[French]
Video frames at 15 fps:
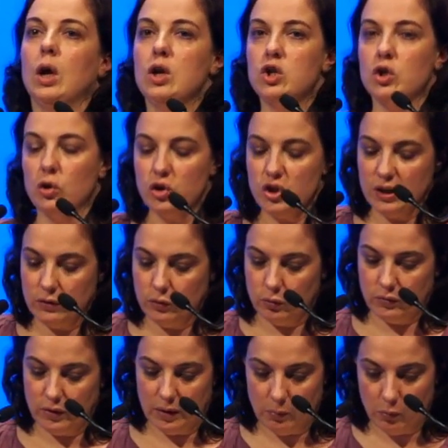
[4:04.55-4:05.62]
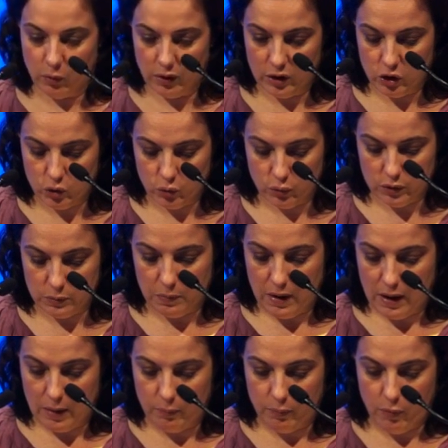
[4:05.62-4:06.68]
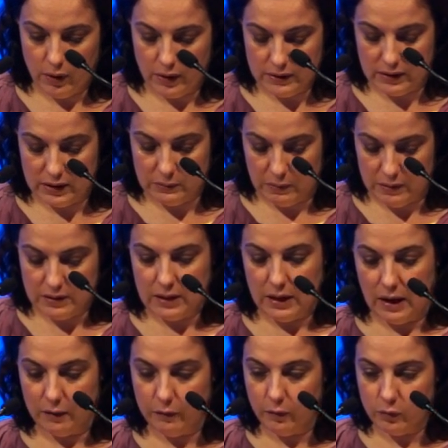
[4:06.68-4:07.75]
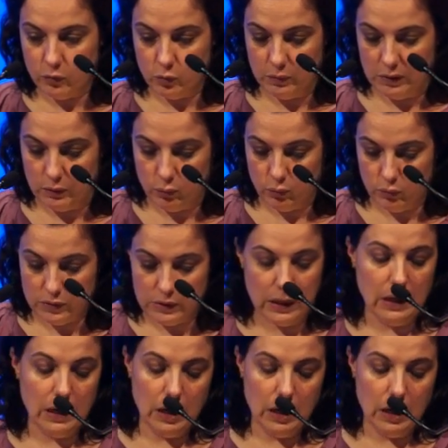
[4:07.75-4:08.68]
changer totalement les choses par rapport à ce qui se passait avant 2012.